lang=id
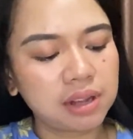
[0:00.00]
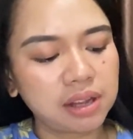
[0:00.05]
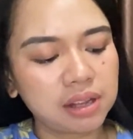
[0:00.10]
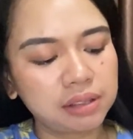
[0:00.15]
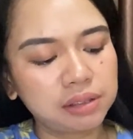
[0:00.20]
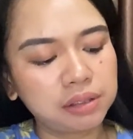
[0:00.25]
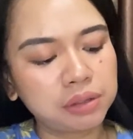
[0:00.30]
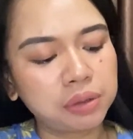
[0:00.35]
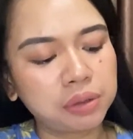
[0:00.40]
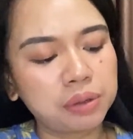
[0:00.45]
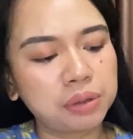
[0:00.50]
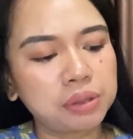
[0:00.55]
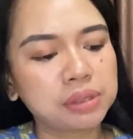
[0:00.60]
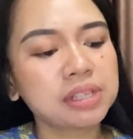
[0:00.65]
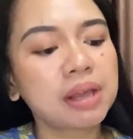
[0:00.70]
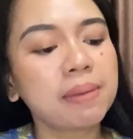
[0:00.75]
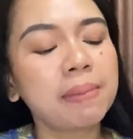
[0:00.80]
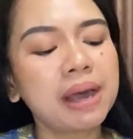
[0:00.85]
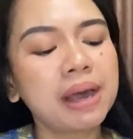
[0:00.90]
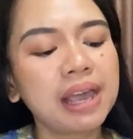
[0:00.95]
tuh
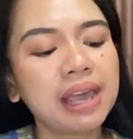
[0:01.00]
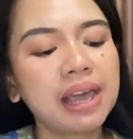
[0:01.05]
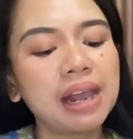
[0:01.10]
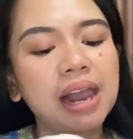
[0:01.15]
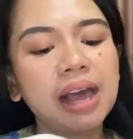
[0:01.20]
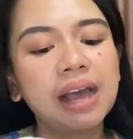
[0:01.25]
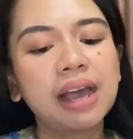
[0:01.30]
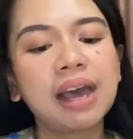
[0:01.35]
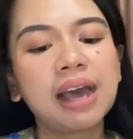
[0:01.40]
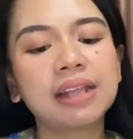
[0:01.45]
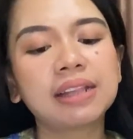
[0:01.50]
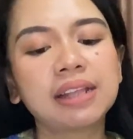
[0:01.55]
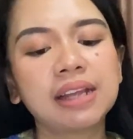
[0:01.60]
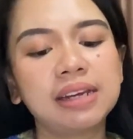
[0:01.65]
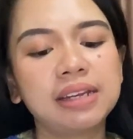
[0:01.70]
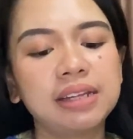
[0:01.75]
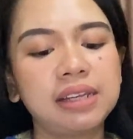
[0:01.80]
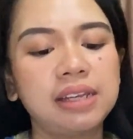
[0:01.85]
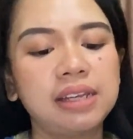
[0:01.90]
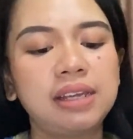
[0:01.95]
sama kayak langkah
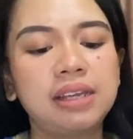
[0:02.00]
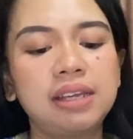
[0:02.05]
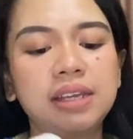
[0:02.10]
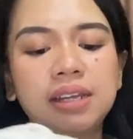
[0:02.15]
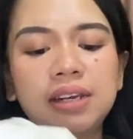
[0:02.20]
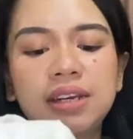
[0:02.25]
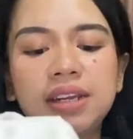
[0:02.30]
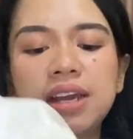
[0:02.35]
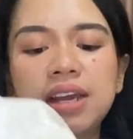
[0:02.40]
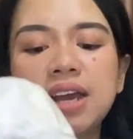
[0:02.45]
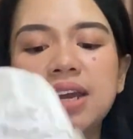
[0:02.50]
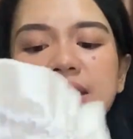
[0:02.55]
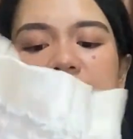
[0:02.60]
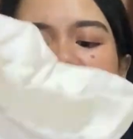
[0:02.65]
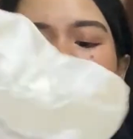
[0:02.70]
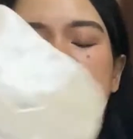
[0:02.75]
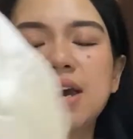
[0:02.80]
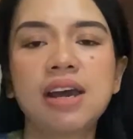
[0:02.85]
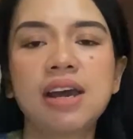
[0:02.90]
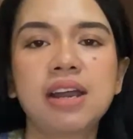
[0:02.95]
tadi dia ada
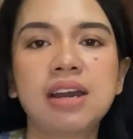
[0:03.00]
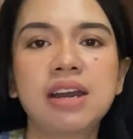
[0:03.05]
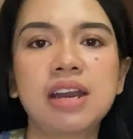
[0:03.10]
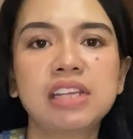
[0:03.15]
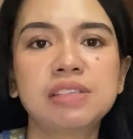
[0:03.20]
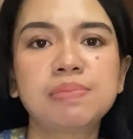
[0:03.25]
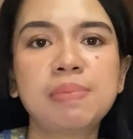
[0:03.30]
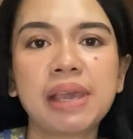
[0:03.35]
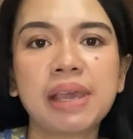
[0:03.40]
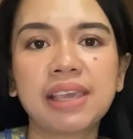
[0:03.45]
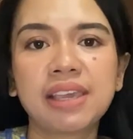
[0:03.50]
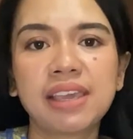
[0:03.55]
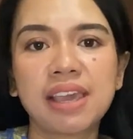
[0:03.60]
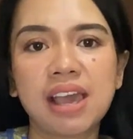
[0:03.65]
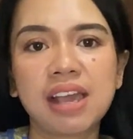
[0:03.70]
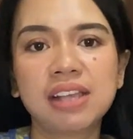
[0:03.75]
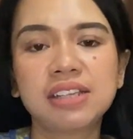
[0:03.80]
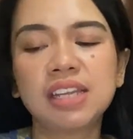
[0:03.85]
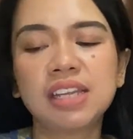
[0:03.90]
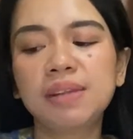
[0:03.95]
dustiknya
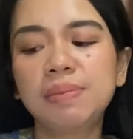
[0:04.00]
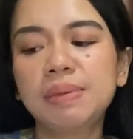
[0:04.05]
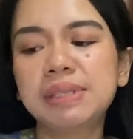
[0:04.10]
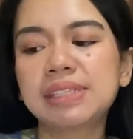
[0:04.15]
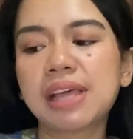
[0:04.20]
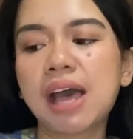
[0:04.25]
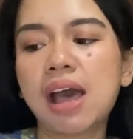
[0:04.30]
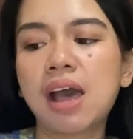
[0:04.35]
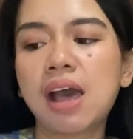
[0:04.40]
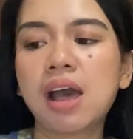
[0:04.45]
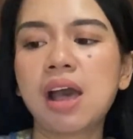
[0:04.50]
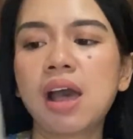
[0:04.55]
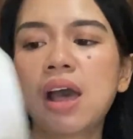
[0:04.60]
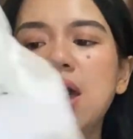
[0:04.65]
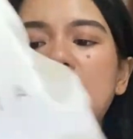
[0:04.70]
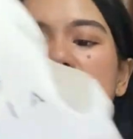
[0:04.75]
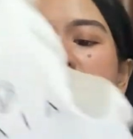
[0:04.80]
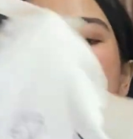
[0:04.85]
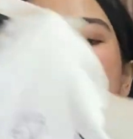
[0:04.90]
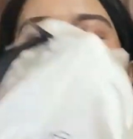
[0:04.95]
jadi bisa
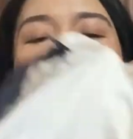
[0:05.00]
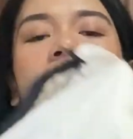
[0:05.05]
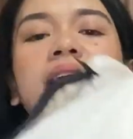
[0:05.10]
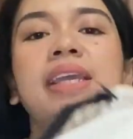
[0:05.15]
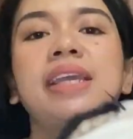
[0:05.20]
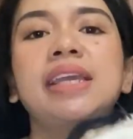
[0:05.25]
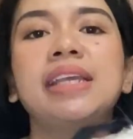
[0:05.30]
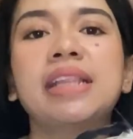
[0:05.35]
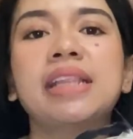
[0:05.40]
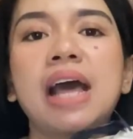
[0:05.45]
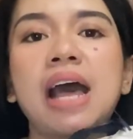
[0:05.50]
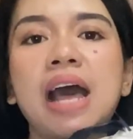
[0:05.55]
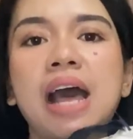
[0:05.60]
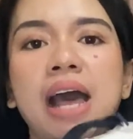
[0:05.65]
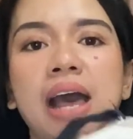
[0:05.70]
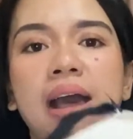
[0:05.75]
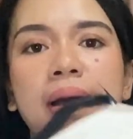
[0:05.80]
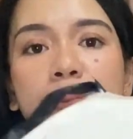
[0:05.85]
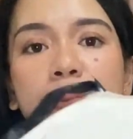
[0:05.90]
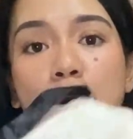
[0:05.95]

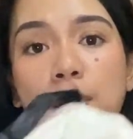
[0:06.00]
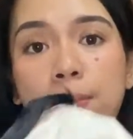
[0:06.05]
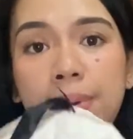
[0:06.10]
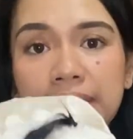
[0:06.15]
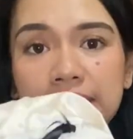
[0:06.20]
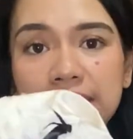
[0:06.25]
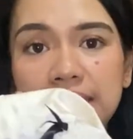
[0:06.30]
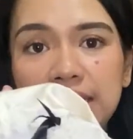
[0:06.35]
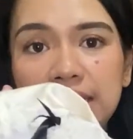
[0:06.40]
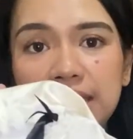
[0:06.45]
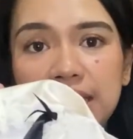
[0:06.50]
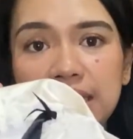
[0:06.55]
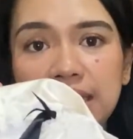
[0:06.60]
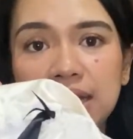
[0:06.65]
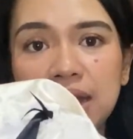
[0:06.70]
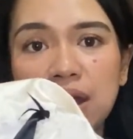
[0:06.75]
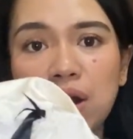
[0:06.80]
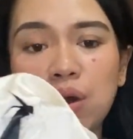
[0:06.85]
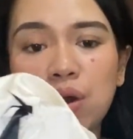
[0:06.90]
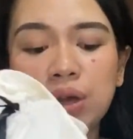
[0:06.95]
kita bawa pergi
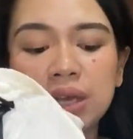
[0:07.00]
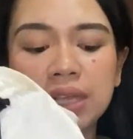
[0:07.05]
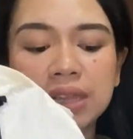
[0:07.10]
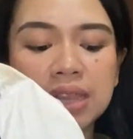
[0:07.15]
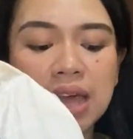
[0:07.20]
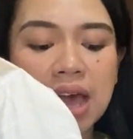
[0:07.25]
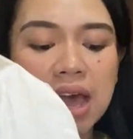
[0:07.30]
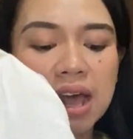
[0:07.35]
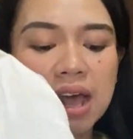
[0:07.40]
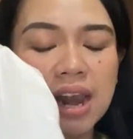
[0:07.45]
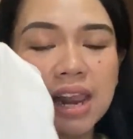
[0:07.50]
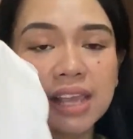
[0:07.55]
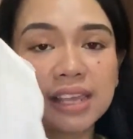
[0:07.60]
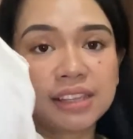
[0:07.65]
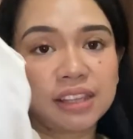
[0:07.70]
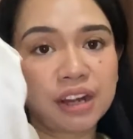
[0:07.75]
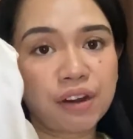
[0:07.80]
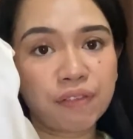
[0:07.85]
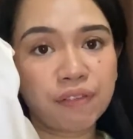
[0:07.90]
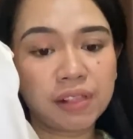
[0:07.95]
kalau kita lagi
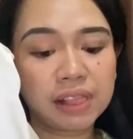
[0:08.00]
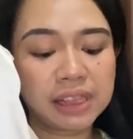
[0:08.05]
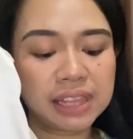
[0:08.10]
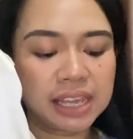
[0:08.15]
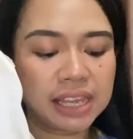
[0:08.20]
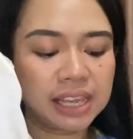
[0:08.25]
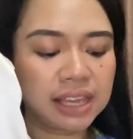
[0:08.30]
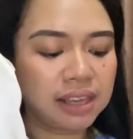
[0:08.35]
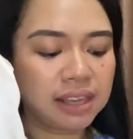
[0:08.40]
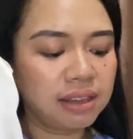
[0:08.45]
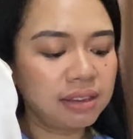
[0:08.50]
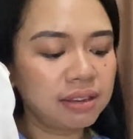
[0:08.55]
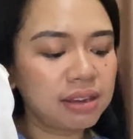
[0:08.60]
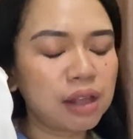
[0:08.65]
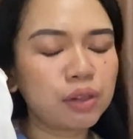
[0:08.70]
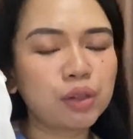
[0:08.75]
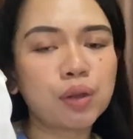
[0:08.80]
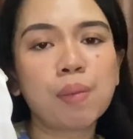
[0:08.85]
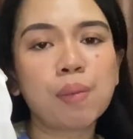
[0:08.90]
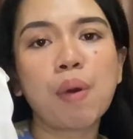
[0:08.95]
traveling
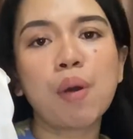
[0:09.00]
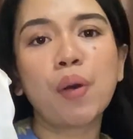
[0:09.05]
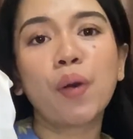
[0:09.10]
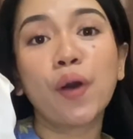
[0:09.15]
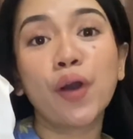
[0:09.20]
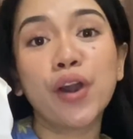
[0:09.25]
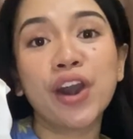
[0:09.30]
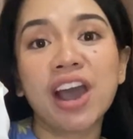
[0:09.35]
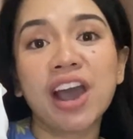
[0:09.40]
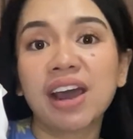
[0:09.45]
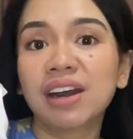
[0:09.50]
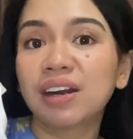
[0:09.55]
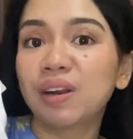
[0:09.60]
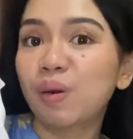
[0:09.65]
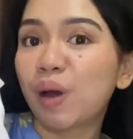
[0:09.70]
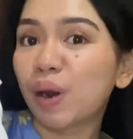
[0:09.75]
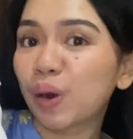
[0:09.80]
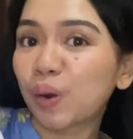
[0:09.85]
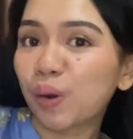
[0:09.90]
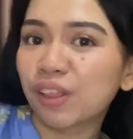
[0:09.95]
atau mau kondangan
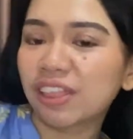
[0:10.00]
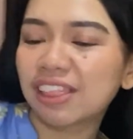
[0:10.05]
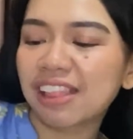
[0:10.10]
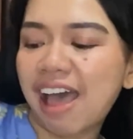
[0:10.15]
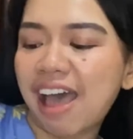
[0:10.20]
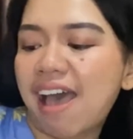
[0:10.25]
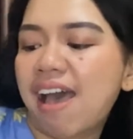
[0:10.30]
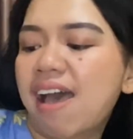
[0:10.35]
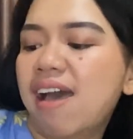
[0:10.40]
keluar kota